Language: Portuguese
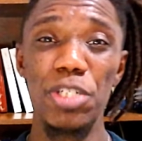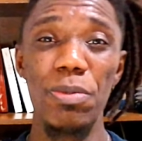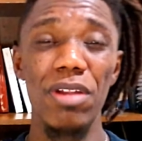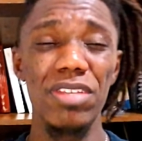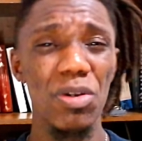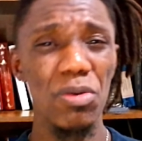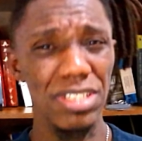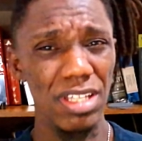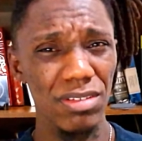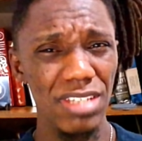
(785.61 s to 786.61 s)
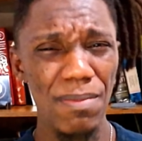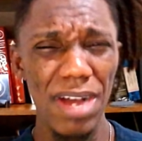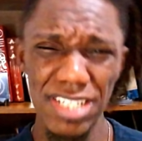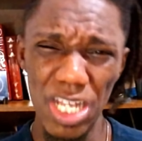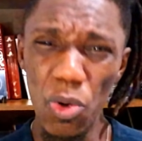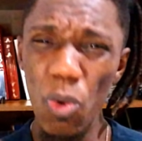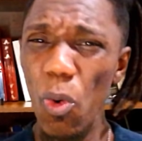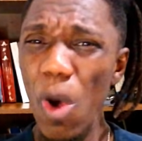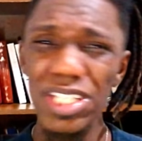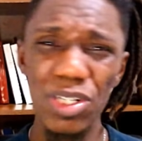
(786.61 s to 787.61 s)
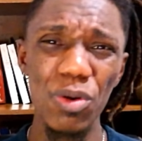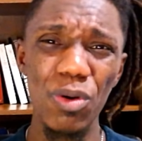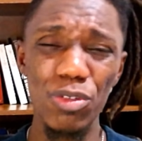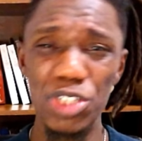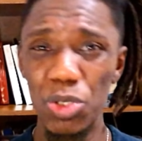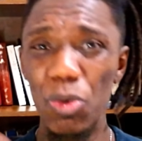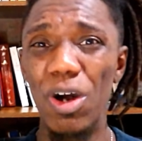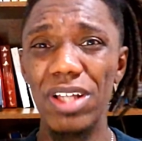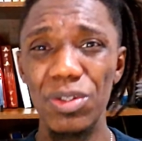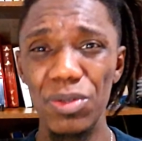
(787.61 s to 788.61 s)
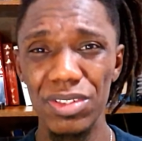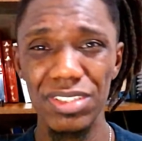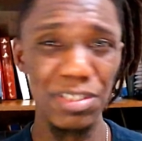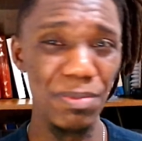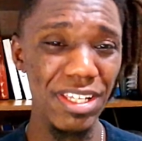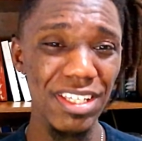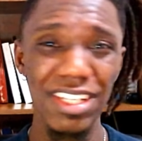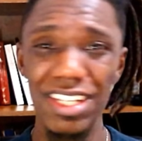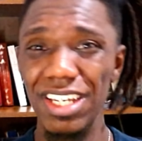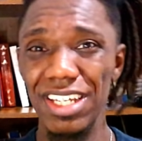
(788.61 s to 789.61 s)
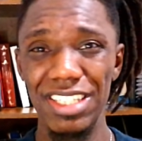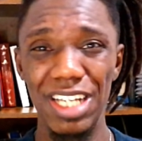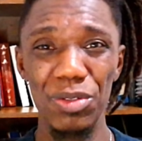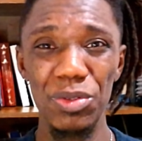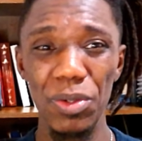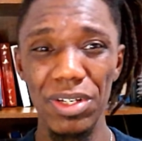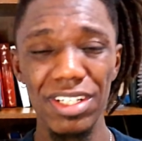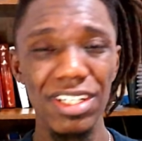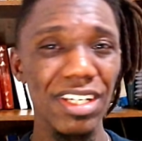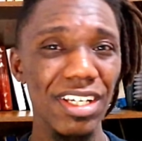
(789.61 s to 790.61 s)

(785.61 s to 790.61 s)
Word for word: Espero que tenham gostado do debate. E aí, concordam ou discordam de mim, da autora?